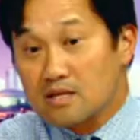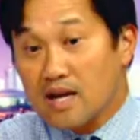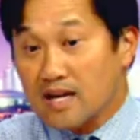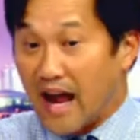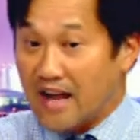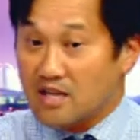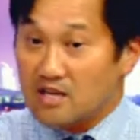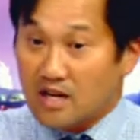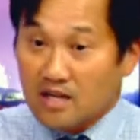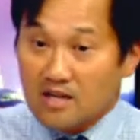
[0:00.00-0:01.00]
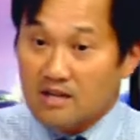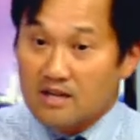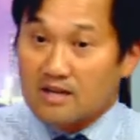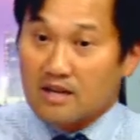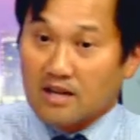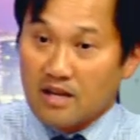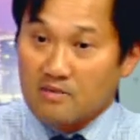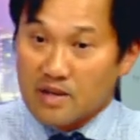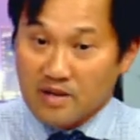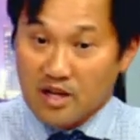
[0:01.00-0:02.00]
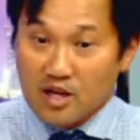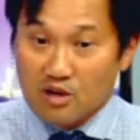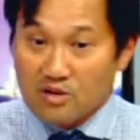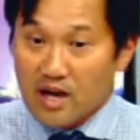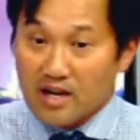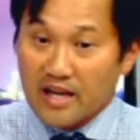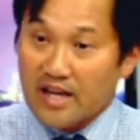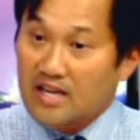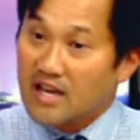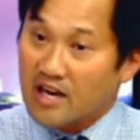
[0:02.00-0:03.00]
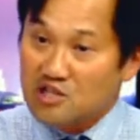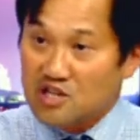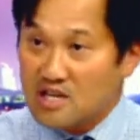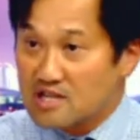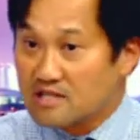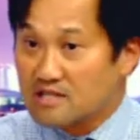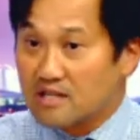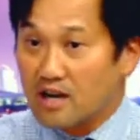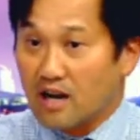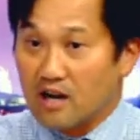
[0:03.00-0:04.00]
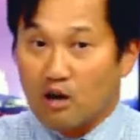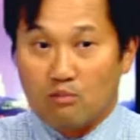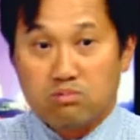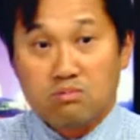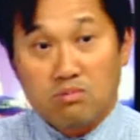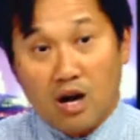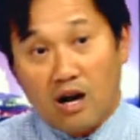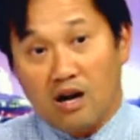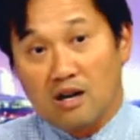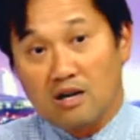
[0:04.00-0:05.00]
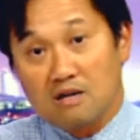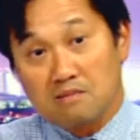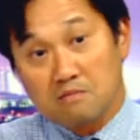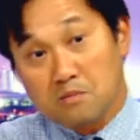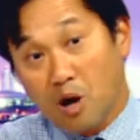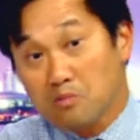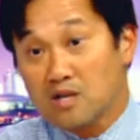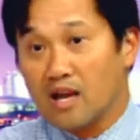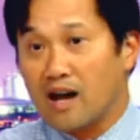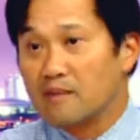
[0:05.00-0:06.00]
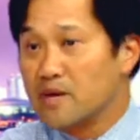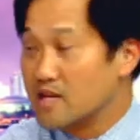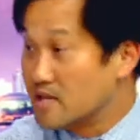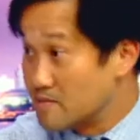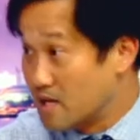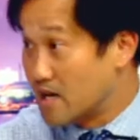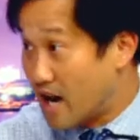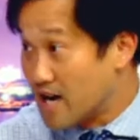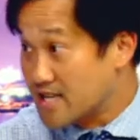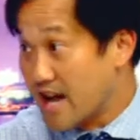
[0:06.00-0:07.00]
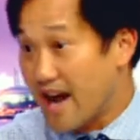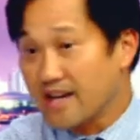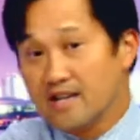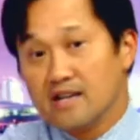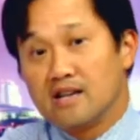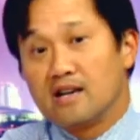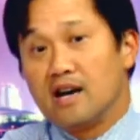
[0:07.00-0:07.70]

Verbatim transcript: Tất cả những cái khi mình nghiên cứu đó, cái e ca giê uh, nó cũng có giống như là bị bị heart attack. Vâng.